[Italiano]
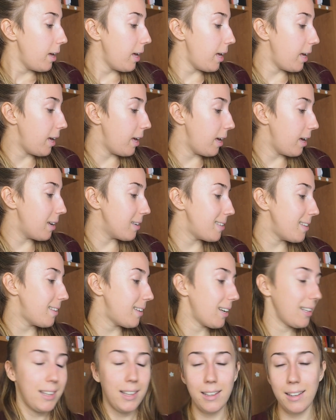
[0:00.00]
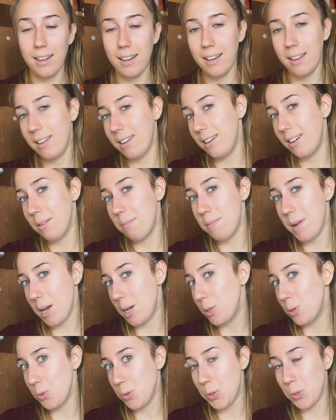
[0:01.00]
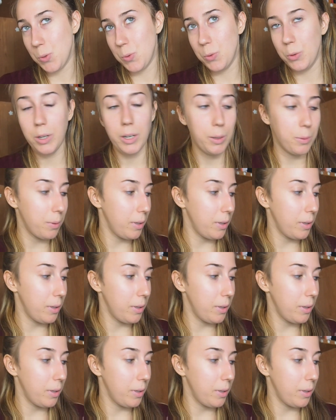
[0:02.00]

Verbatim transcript: e si tratta del back to school,